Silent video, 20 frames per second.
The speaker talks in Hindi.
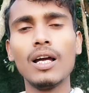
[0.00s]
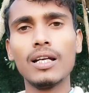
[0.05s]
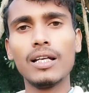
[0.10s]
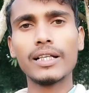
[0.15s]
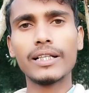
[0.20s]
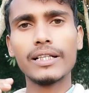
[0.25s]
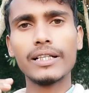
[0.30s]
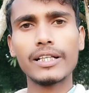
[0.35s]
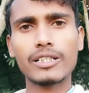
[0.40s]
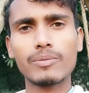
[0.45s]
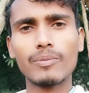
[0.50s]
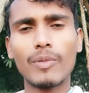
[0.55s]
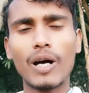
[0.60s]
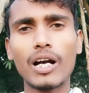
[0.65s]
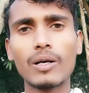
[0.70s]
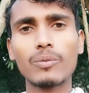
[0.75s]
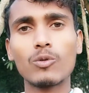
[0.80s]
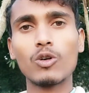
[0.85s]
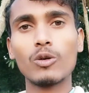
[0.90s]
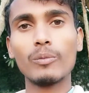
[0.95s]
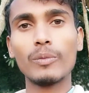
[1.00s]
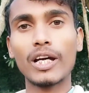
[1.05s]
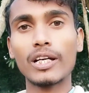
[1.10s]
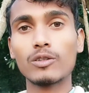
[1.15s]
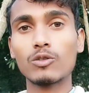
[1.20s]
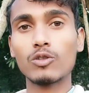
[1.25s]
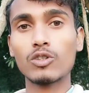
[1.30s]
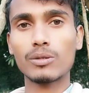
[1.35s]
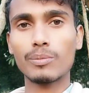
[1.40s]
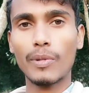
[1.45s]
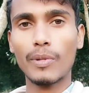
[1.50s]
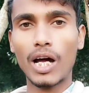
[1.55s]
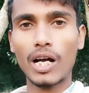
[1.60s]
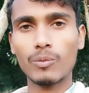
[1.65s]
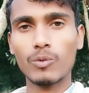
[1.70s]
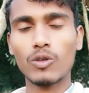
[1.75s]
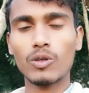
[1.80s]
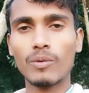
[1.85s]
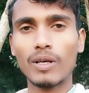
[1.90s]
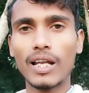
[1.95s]
लेकिन स्मार्टफोन में है तो
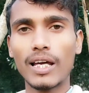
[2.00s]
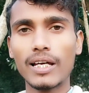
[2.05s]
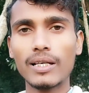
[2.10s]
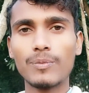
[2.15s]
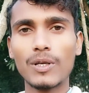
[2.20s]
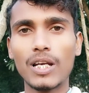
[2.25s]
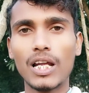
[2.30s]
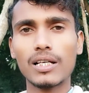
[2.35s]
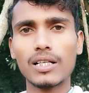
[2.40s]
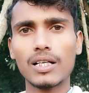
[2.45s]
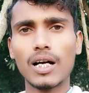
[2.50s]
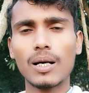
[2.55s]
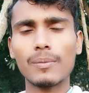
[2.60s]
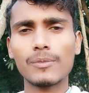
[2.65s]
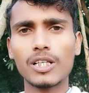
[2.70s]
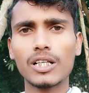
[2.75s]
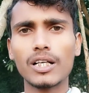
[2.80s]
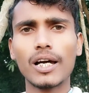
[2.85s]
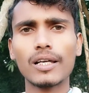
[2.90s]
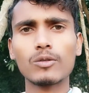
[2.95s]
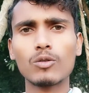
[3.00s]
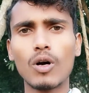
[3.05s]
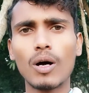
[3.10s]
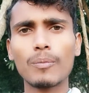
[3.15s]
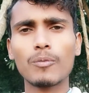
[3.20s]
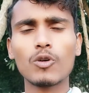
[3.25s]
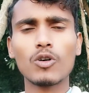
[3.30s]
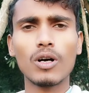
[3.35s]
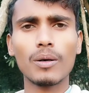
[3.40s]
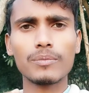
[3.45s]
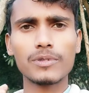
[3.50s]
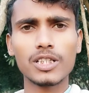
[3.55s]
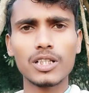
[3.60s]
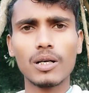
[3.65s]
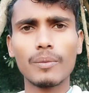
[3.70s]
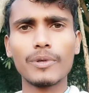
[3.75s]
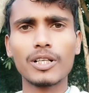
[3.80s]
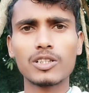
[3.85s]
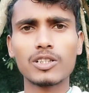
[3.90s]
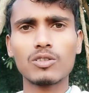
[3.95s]
स्मार्टफोन वाला ही प्लान काम करेगा तो आपको कम से
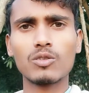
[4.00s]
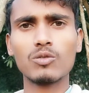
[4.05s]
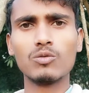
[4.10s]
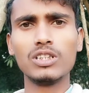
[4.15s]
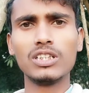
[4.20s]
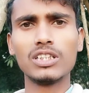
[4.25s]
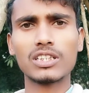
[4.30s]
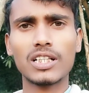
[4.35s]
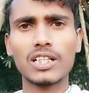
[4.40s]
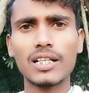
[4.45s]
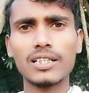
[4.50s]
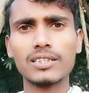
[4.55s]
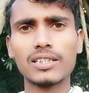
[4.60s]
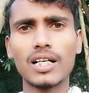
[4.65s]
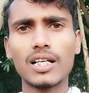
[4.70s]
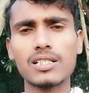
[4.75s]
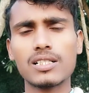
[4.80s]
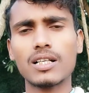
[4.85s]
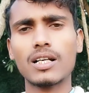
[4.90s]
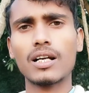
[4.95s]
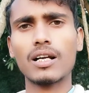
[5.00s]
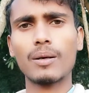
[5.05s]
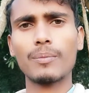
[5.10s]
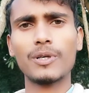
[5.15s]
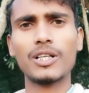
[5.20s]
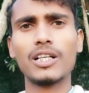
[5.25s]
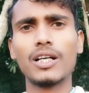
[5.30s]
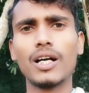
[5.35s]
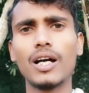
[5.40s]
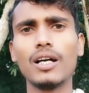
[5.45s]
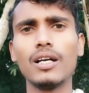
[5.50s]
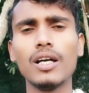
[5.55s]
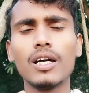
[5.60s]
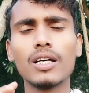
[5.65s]
कम उन्नीस का रिचार्ज कराना पड़ेगा